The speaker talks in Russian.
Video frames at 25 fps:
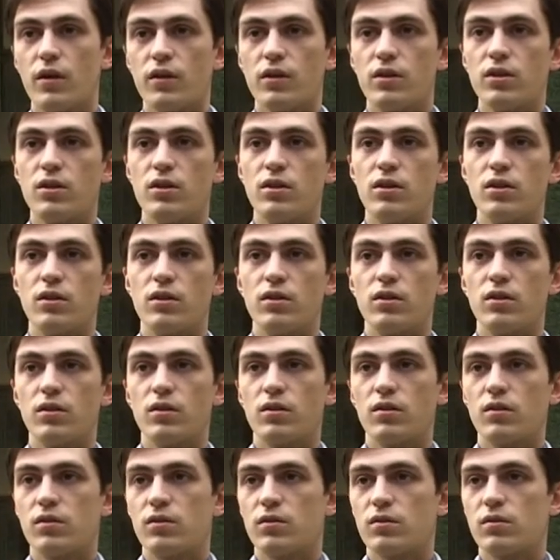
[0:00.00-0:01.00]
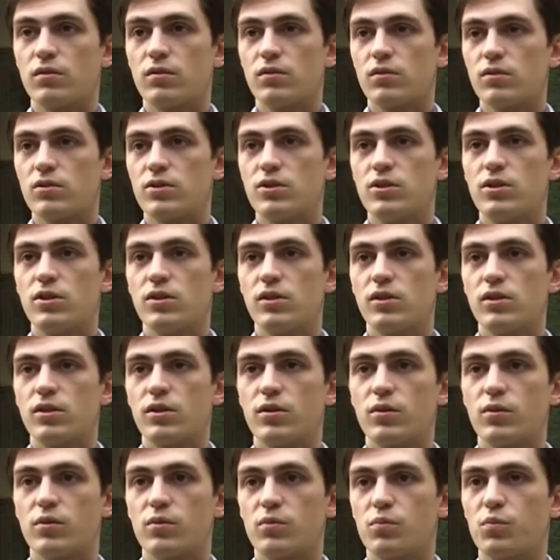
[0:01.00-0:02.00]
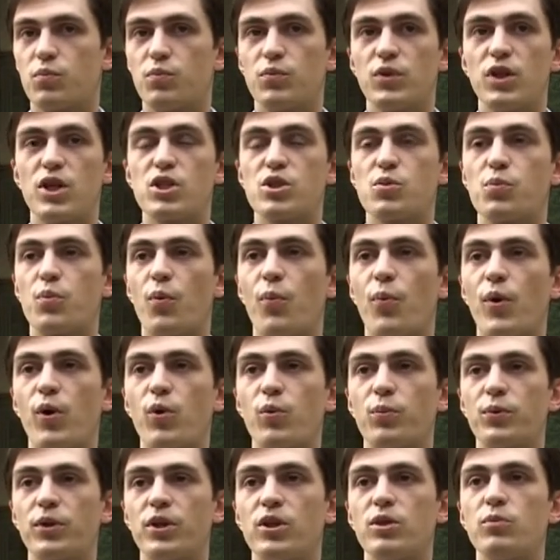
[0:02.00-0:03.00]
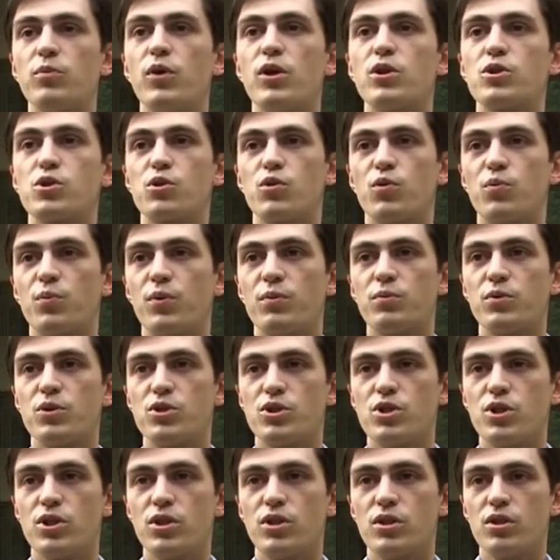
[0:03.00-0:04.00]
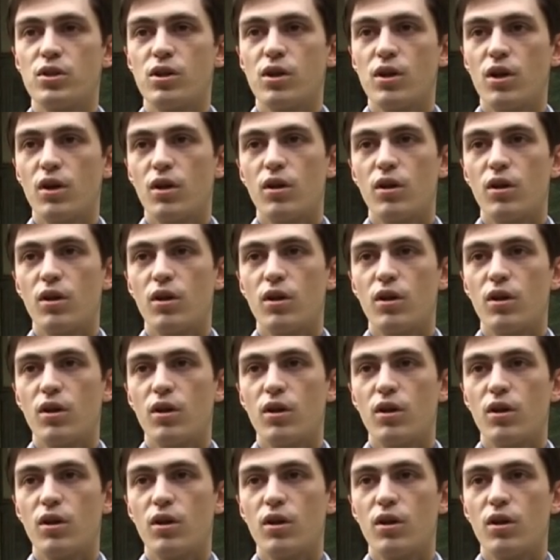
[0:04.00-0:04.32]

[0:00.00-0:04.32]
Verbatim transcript: и э, сделка даже по покупке небольшого помещения